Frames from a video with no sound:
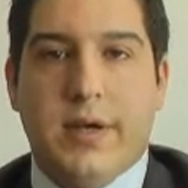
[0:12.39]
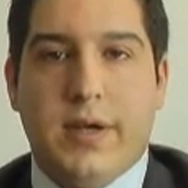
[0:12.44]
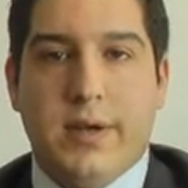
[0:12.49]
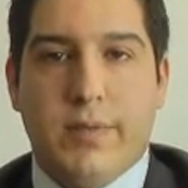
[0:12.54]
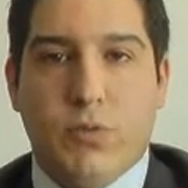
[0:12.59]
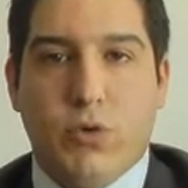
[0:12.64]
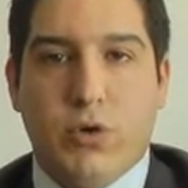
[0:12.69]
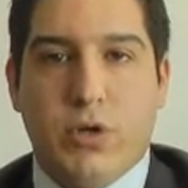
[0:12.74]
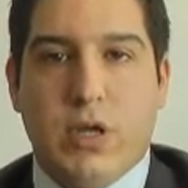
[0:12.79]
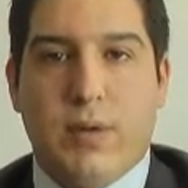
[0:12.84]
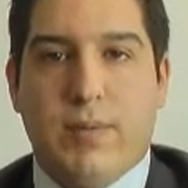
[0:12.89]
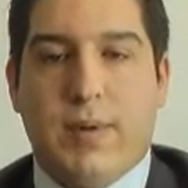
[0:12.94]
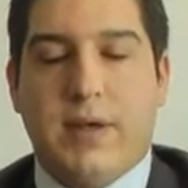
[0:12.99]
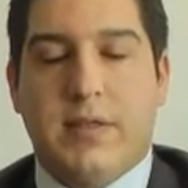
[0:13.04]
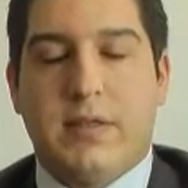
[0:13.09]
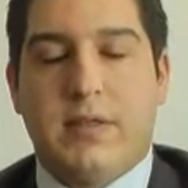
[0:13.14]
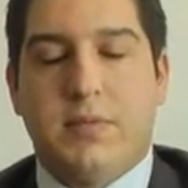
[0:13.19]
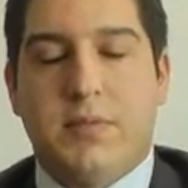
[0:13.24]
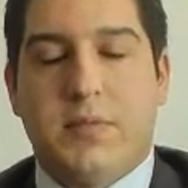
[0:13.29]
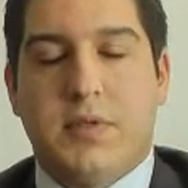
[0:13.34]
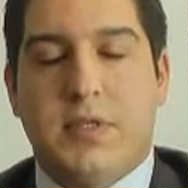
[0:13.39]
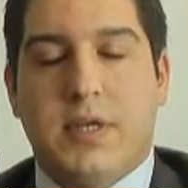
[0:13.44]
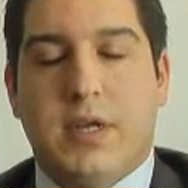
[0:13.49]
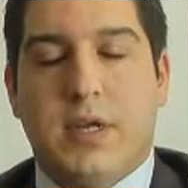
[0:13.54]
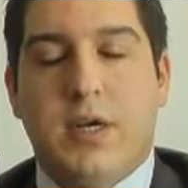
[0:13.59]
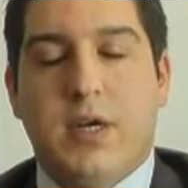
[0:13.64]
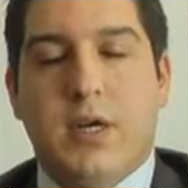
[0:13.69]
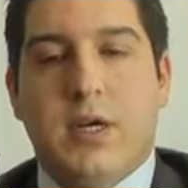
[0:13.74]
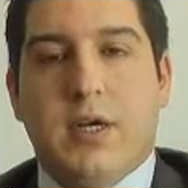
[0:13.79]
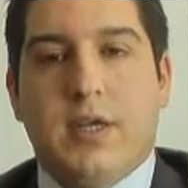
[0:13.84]
E, bugüne
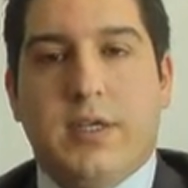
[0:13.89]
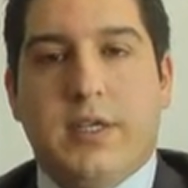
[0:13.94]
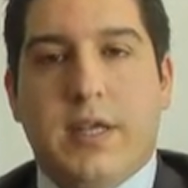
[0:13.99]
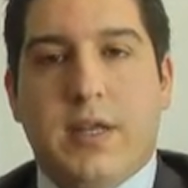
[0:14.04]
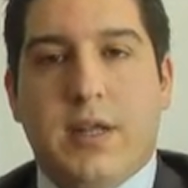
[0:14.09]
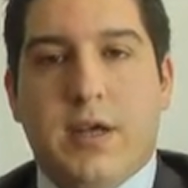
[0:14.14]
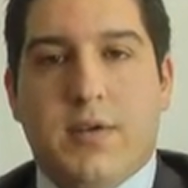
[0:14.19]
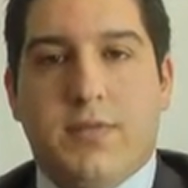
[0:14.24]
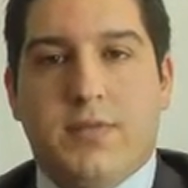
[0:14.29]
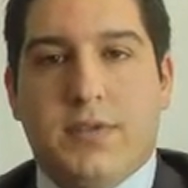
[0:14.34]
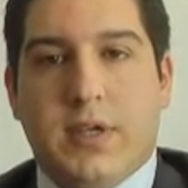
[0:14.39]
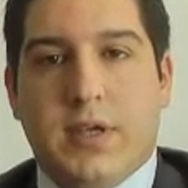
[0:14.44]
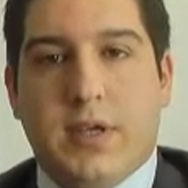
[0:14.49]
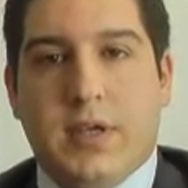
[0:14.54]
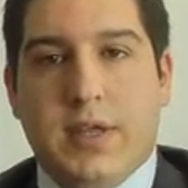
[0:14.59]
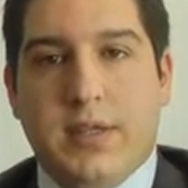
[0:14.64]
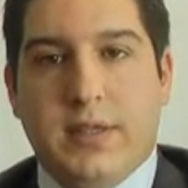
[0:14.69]
baktığımızda yeni haftaya